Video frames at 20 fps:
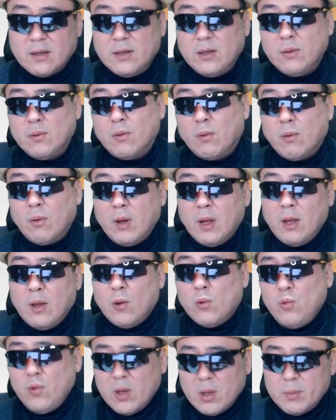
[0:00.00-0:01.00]
그리고
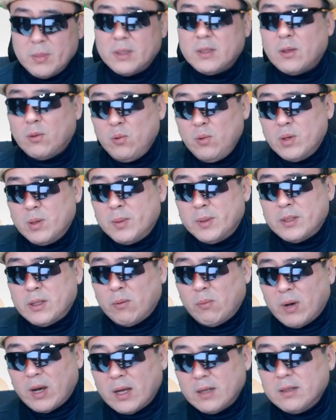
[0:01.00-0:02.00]

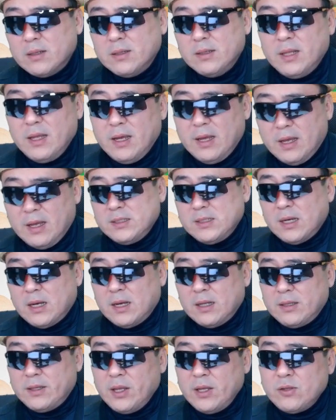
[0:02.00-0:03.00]
위험하다고 하는데
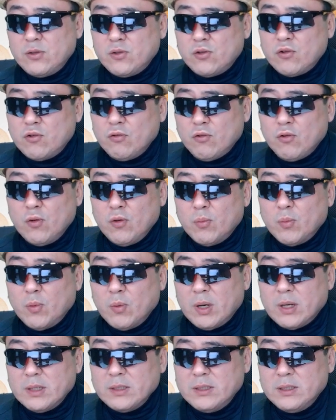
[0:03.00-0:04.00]
자, 대출
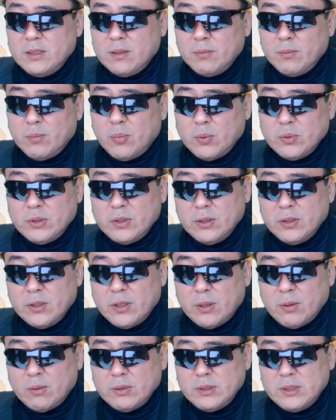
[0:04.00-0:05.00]
규모가 지금 보시는
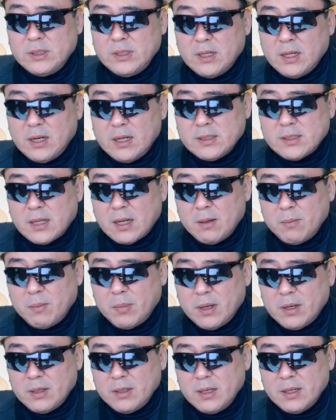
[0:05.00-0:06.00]
대로 지난해
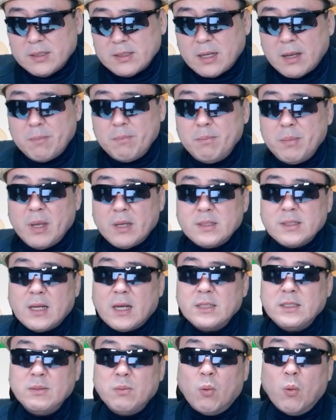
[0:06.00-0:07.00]
상반기
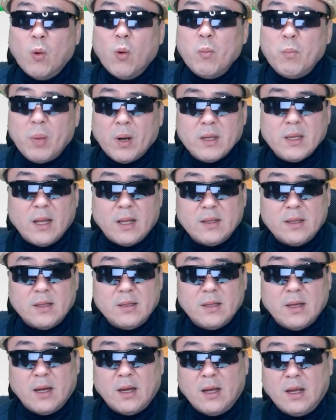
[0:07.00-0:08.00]
345억밖에 안
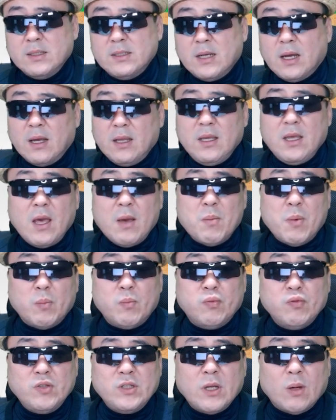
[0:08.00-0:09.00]
된다. 자, 이게 뭐
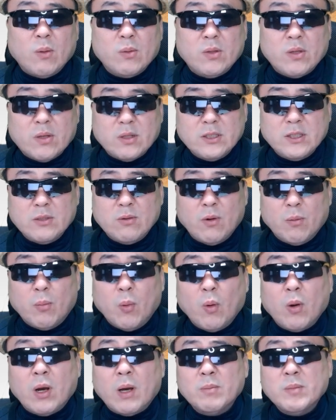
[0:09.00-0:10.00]
부시하고 터지고
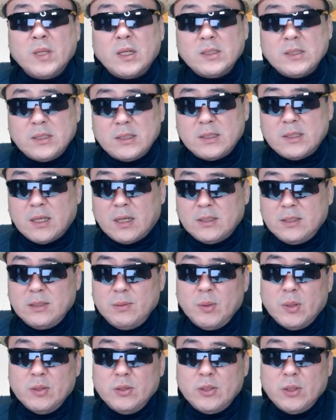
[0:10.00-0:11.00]
못 갑니다 치자.
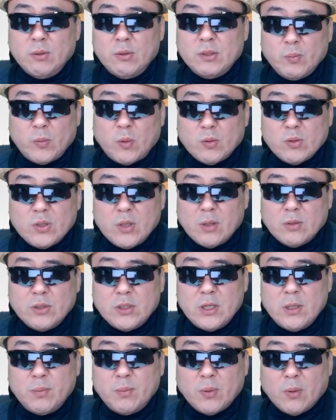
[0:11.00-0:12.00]
지금 연체율이 토스가
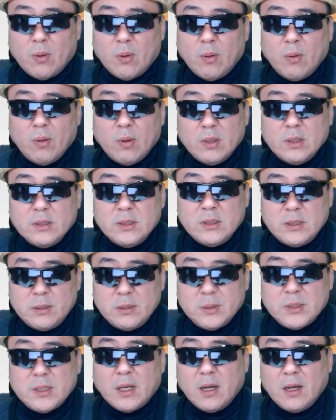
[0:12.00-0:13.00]
7%
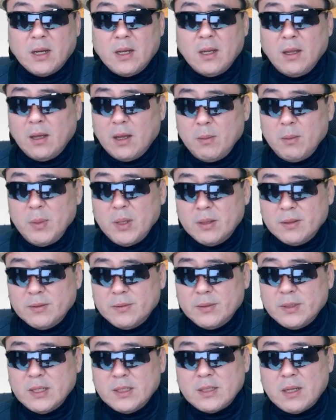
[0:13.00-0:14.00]
칩시다 하면
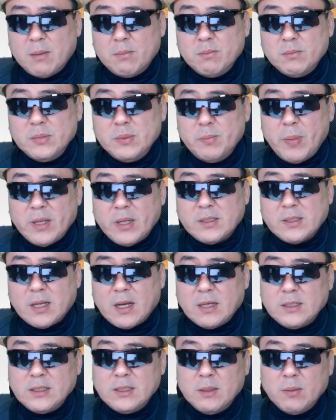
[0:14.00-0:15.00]

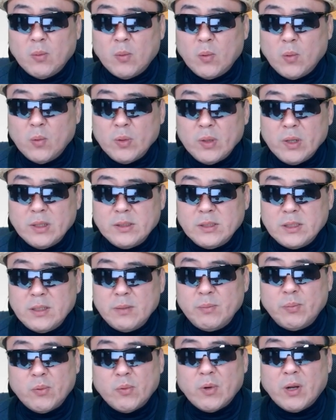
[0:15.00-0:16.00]
345억에
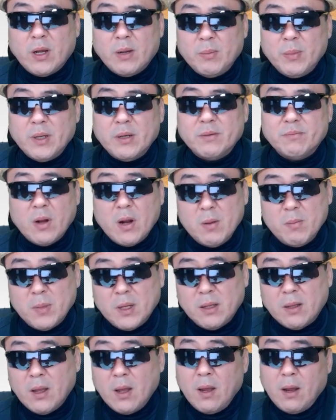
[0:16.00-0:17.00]
7% 하면 얼마
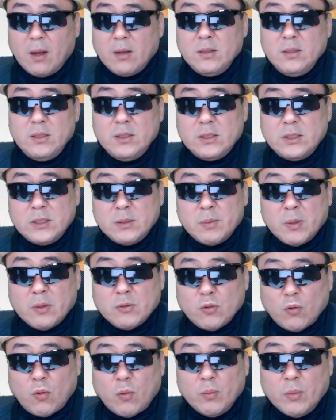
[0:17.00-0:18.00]
한 20억
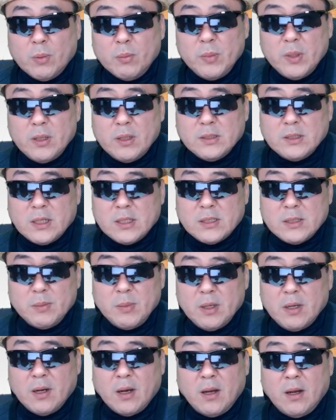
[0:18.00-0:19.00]
조금 넘는 거지
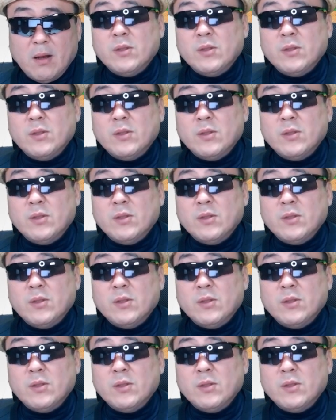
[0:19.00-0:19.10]
않습니까?